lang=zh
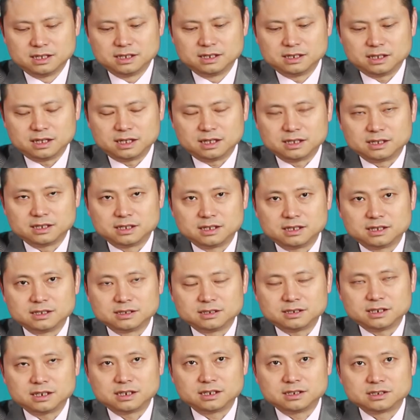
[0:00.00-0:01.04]
呃，
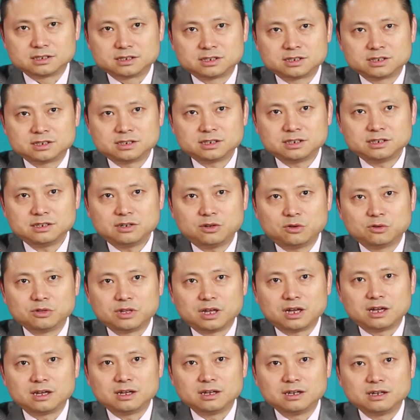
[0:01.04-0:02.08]
这个吃生肉
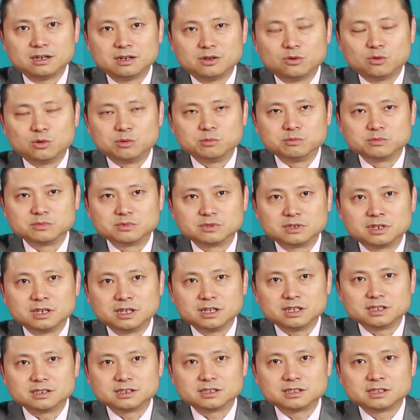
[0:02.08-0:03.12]
呢，我们可
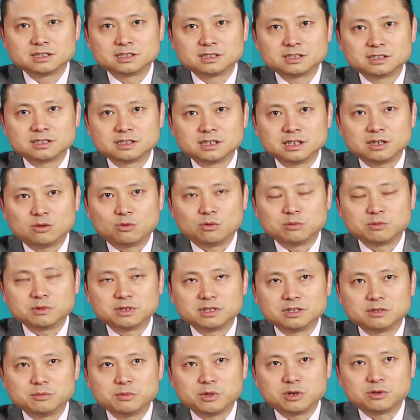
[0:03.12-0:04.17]
以，我们可
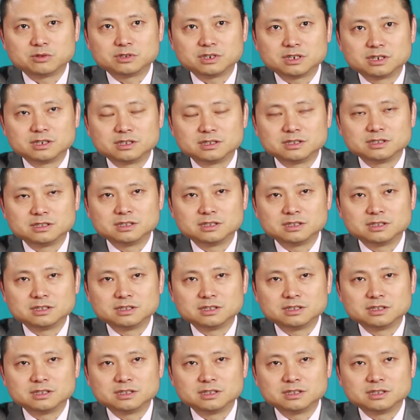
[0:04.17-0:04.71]
能没有这个